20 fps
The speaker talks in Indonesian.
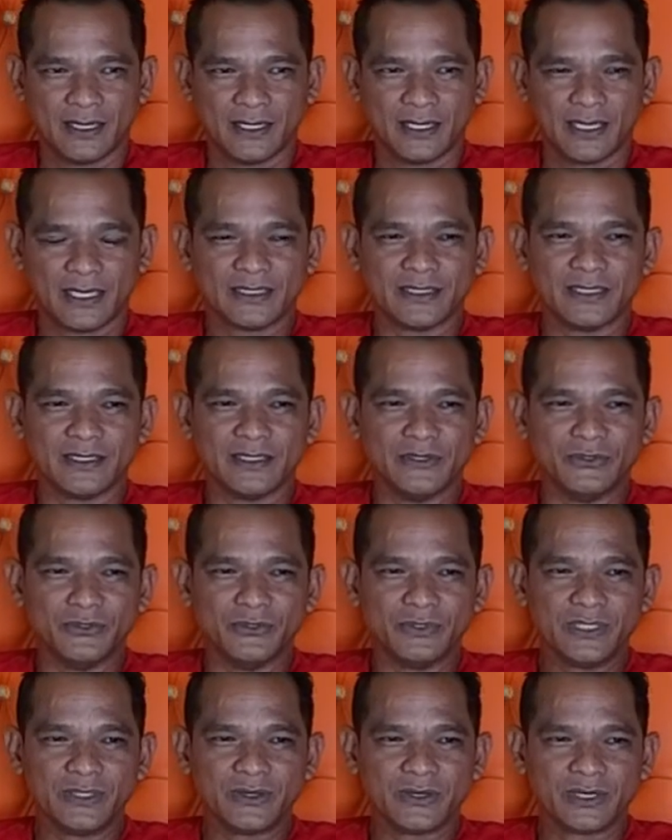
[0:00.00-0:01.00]
yang
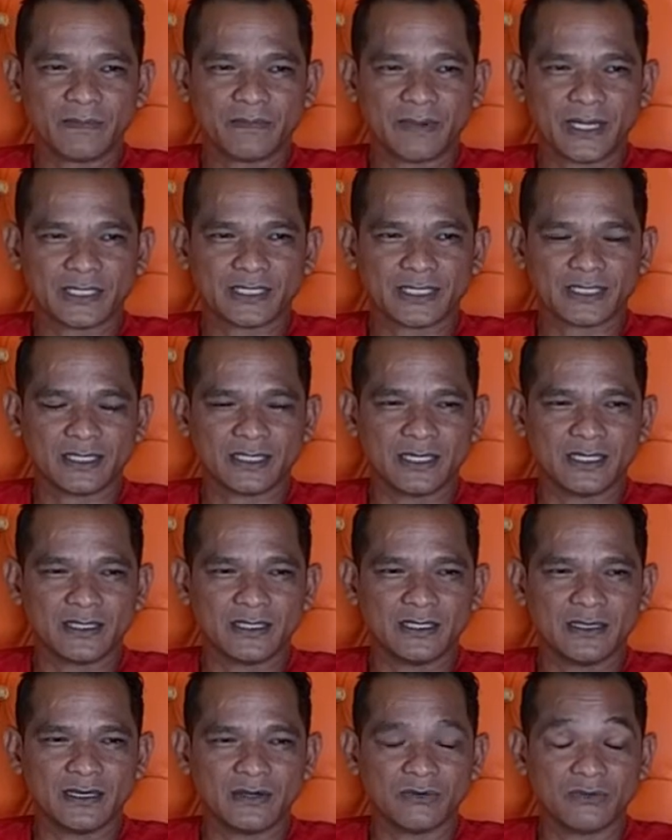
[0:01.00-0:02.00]
dilindungi oleh Pasal
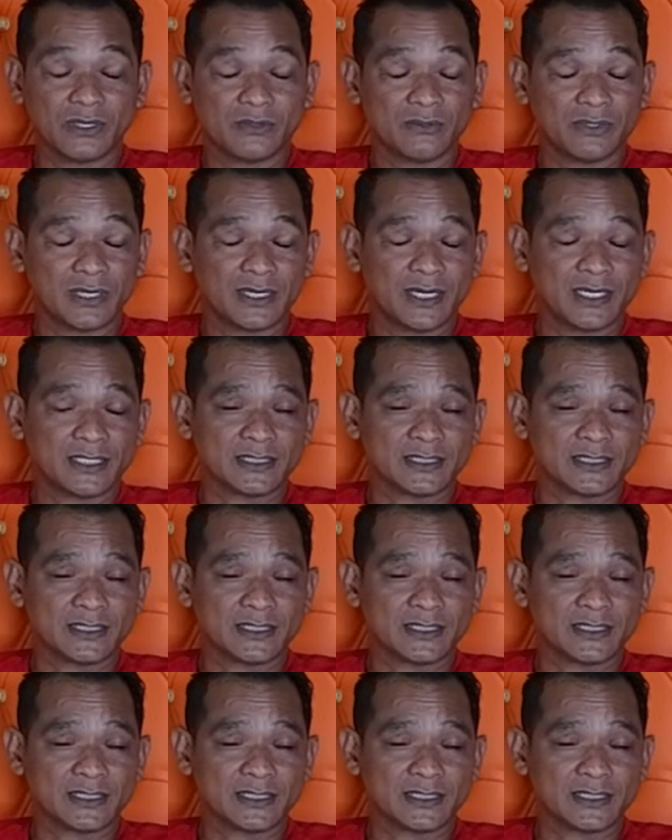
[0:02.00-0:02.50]
33 Undang-Undang